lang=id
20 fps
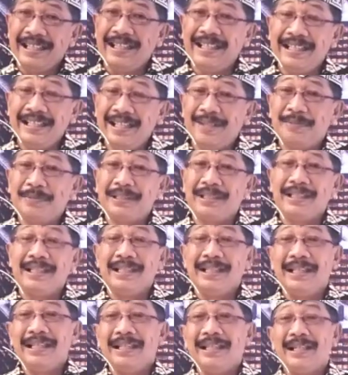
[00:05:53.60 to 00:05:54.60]
nah ini MC
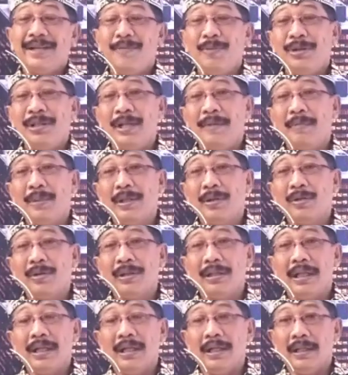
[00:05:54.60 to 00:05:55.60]
kemudian
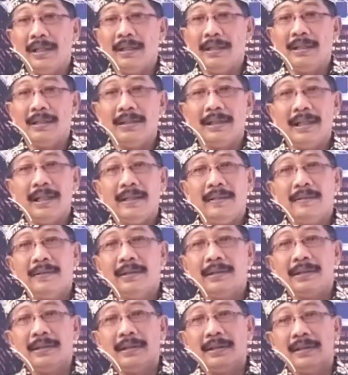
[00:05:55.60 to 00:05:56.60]
berikutnya
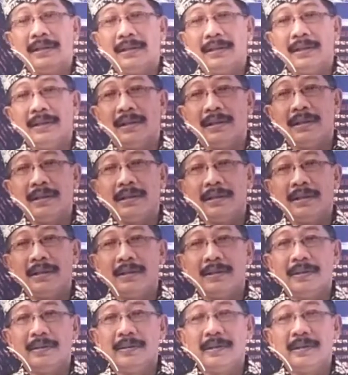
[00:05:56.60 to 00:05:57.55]
eh,